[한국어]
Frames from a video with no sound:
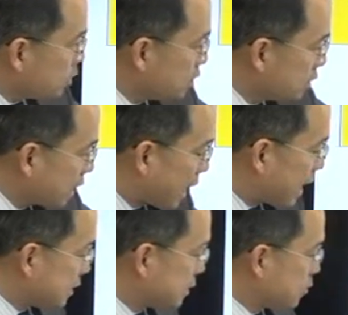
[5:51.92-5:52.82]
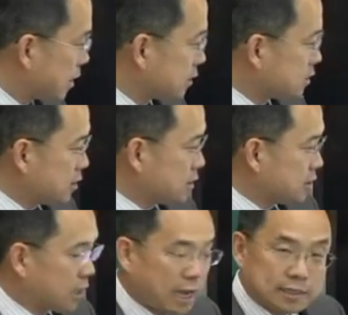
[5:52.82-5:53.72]
있는 가시광선,
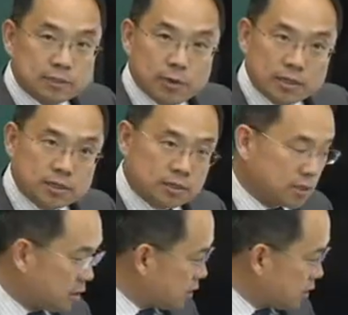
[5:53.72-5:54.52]
가시광선